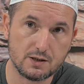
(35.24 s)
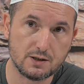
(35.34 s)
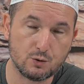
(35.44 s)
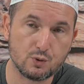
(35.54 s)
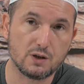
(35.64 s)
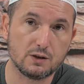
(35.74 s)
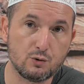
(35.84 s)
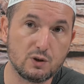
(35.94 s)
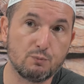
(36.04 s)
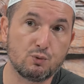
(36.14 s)
Hazretleri
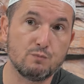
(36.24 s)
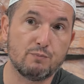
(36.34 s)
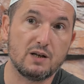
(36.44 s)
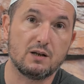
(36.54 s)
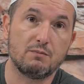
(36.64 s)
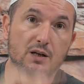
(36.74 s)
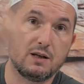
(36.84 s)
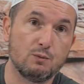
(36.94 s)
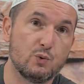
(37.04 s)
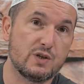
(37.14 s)
Kur'an'da diyor ki bütün
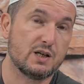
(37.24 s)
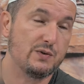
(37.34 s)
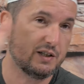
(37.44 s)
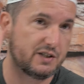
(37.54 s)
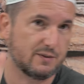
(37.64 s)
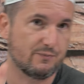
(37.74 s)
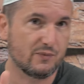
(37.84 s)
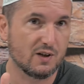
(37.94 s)
peygamberlere mucizeler verdik.